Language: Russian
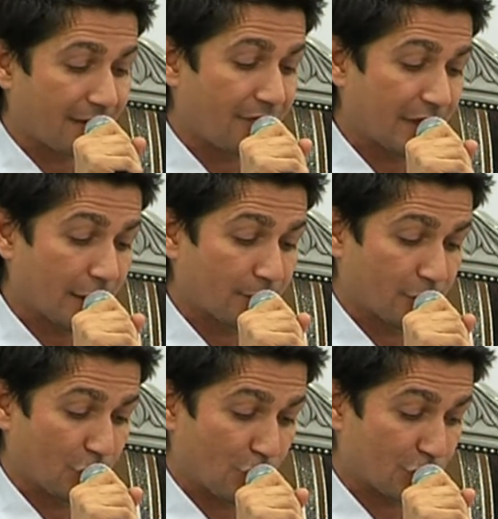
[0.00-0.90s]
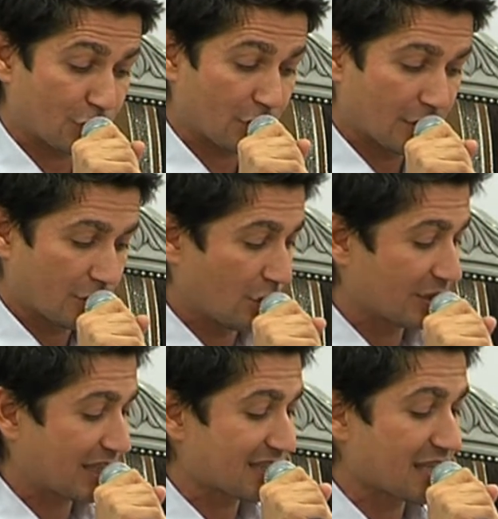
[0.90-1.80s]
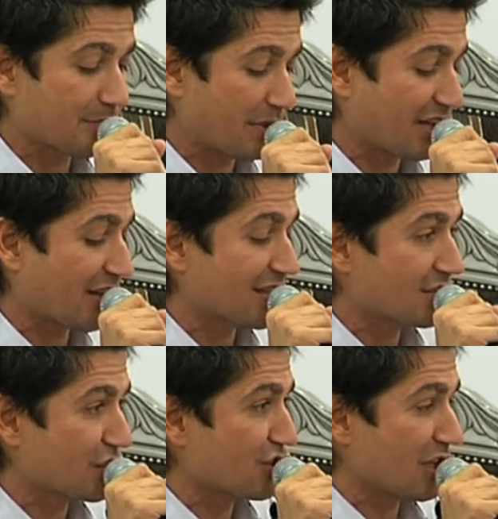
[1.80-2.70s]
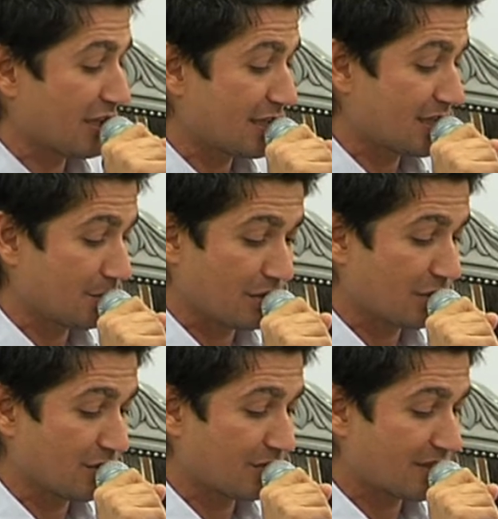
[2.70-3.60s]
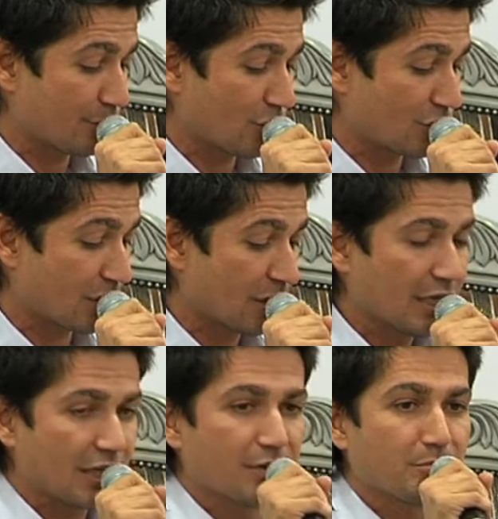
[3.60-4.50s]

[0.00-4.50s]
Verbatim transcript: одна ночь. Но отказать прекрасной Жанетте было невозможно. И